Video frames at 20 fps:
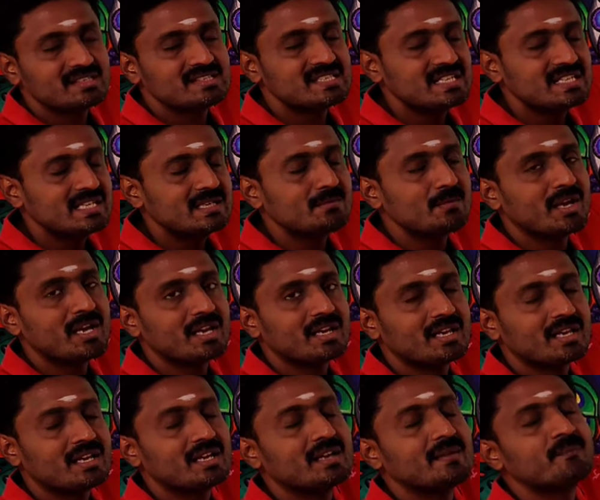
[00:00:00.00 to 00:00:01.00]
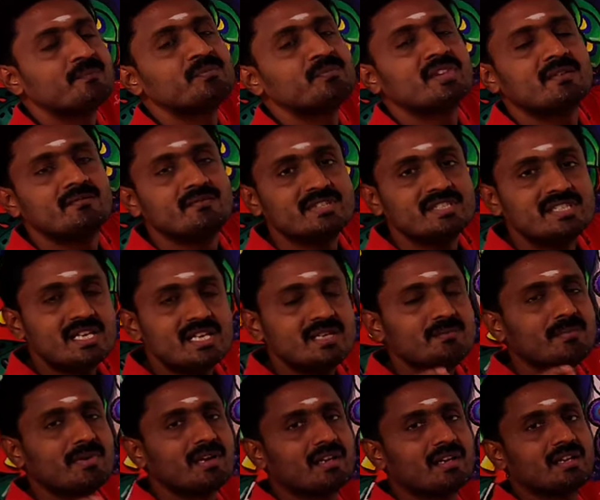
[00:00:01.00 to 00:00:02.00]
சீடு மேலே விதை
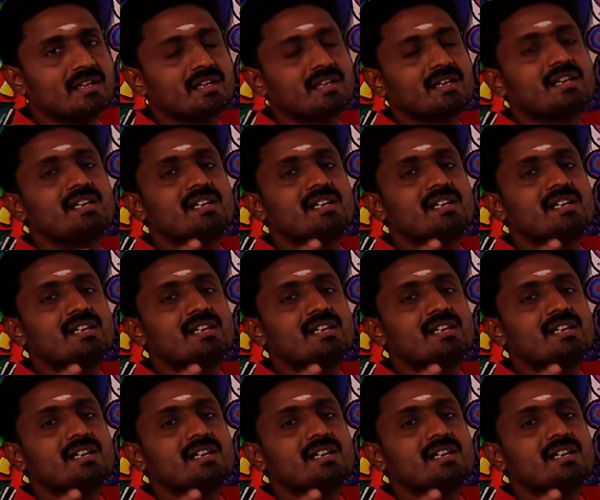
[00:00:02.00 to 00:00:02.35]
மேலே